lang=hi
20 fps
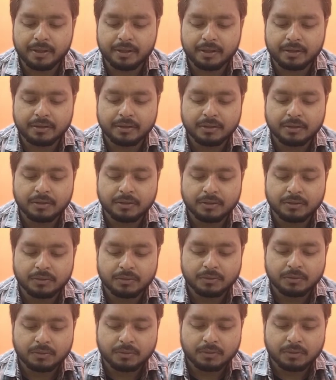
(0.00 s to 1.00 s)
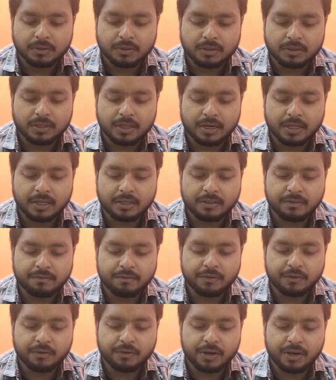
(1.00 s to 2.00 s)
एक इस तरीके से
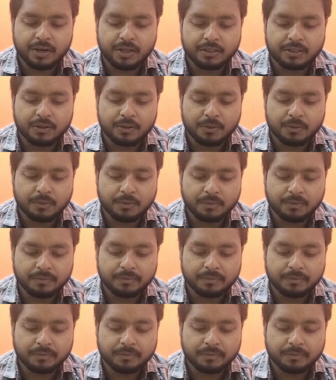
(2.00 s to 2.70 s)
फ़ोटो ले लेता हूँ